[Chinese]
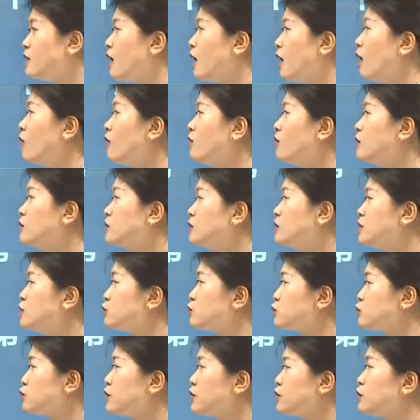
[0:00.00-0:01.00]
好，那
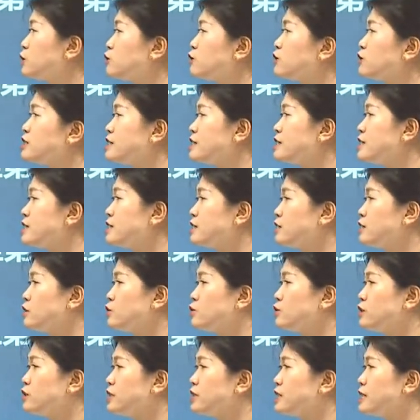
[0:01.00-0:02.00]
所以说你先记
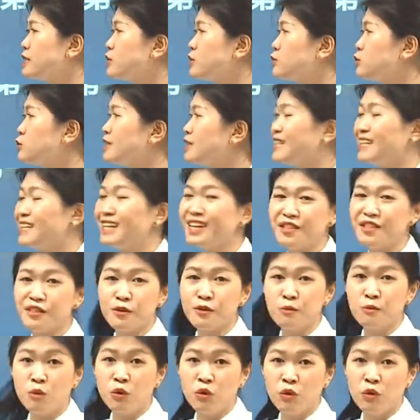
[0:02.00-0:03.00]
住一个前缀
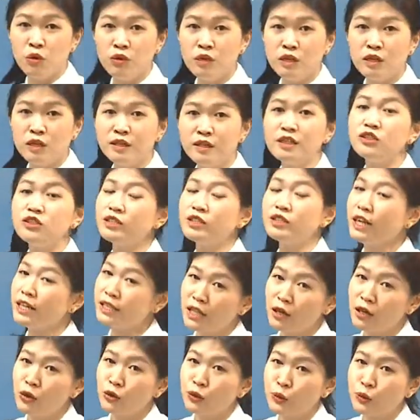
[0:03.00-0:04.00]
decimo，但是大
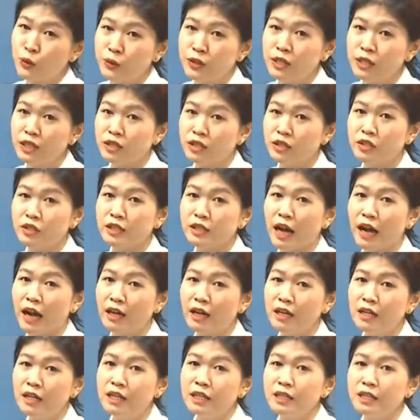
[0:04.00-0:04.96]
家要注意的是啥？